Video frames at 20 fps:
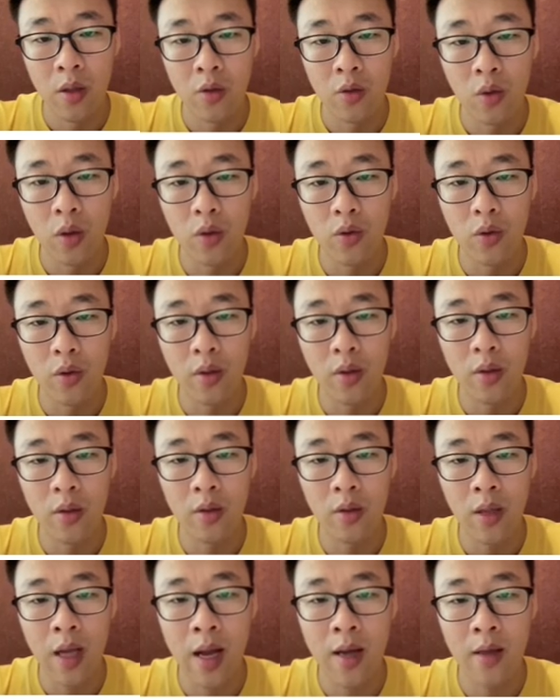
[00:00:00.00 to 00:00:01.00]
所以说
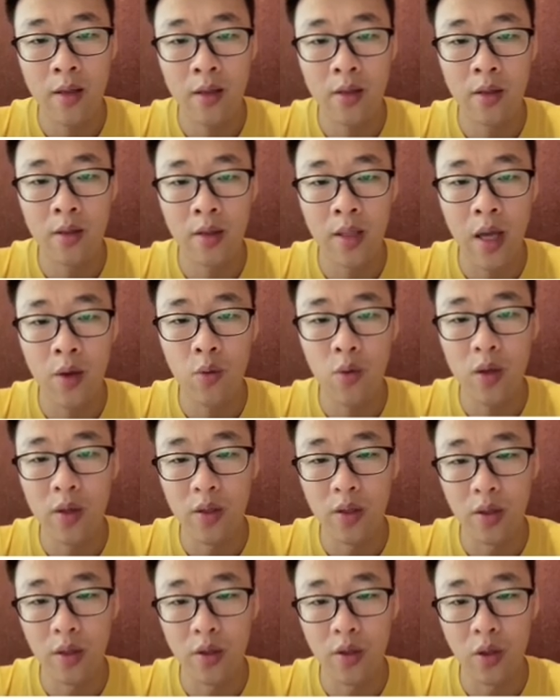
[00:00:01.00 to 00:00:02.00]
它是在运
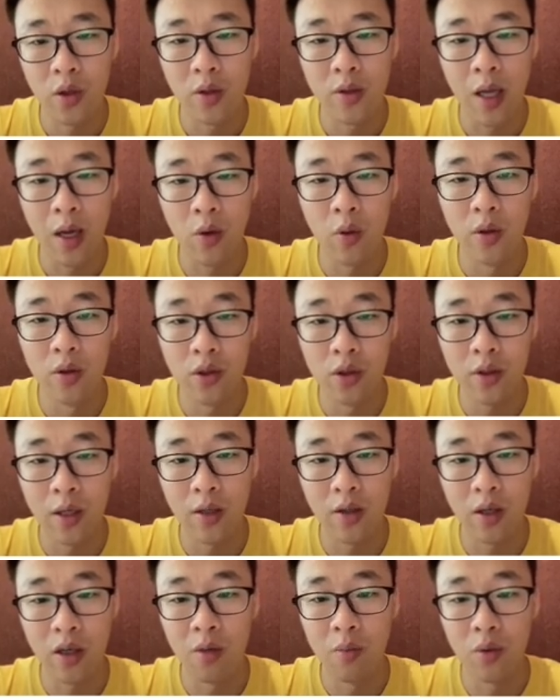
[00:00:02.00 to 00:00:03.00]
行的时候才会知道
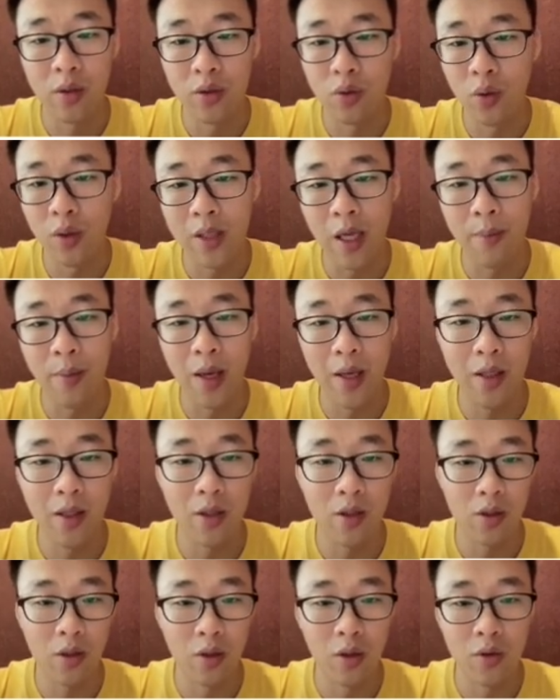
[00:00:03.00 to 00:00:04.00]
的，而不是说在编译
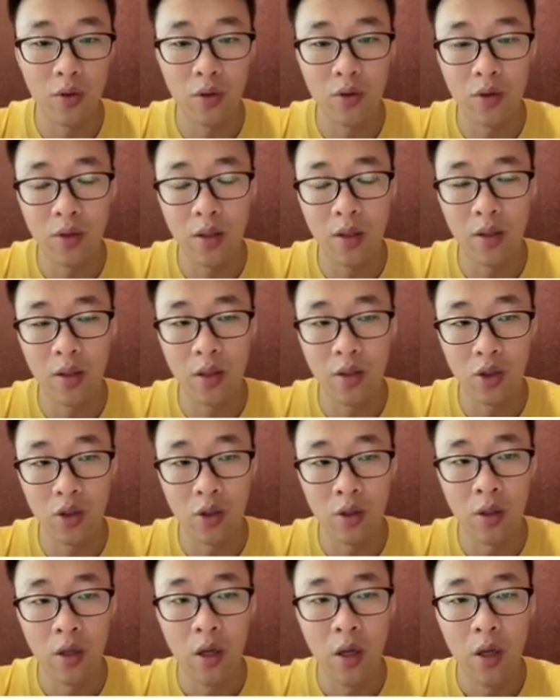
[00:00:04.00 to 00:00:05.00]
的时候就知道的
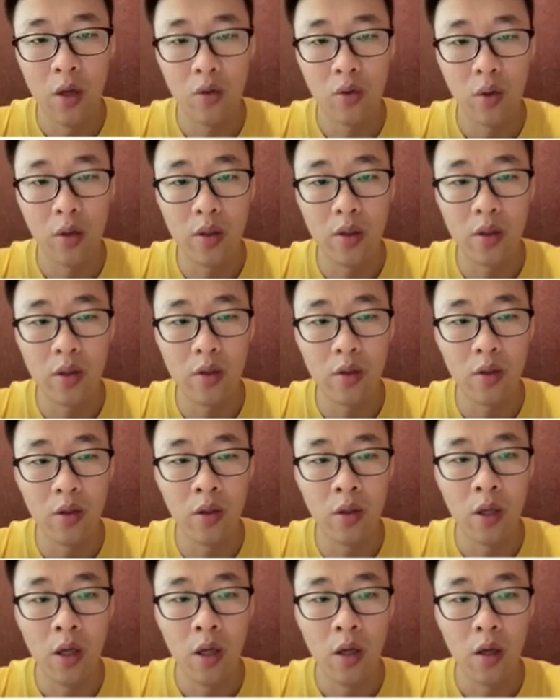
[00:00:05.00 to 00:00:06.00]
值。所以其
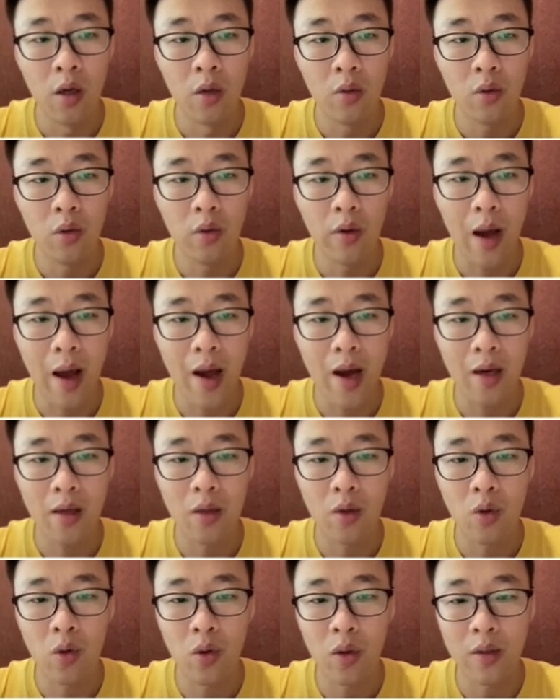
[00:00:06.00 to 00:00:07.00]
实对于 IR
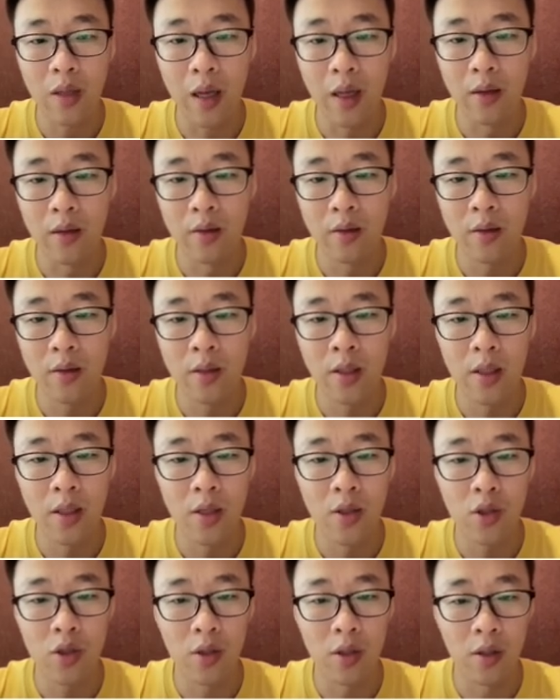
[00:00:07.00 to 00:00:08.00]
的扩展这
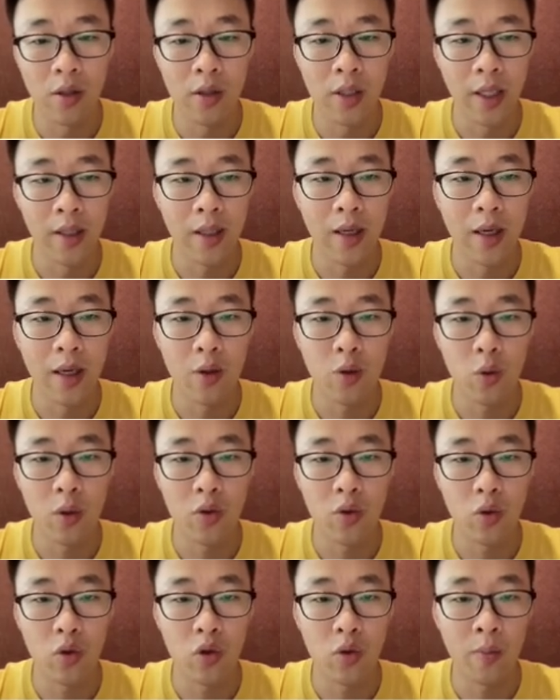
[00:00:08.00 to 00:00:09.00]
件事情，简单来说
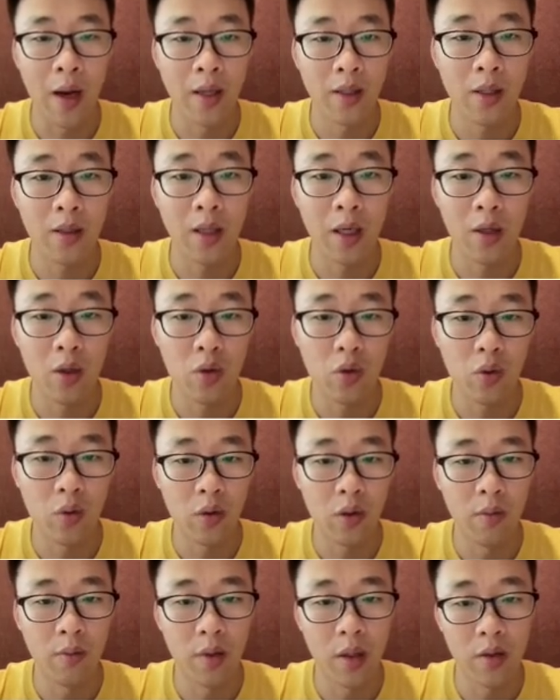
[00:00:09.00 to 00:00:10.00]
就是把静态的属
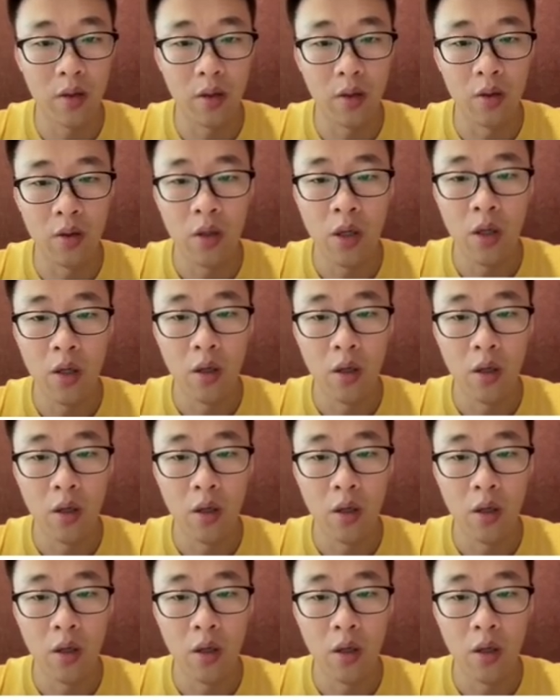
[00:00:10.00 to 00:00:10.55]
性变成